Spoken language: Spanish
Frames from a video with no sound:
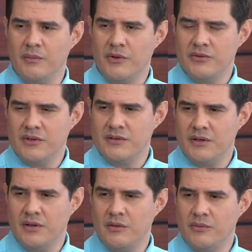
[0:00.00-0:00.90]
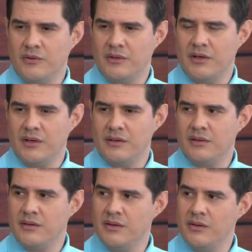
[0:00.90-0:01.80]
pero sí quisiera como tener
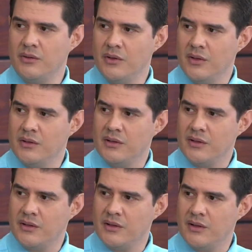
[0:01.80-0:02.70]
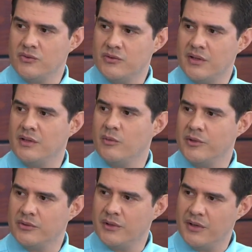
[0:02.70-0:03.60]
entendido de que a usted en el
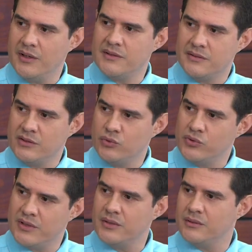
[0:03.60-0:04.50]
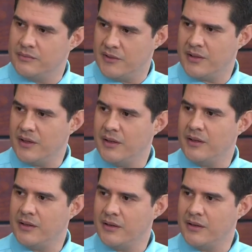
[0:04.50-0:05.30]
momento que la destituyen, ¿verdad?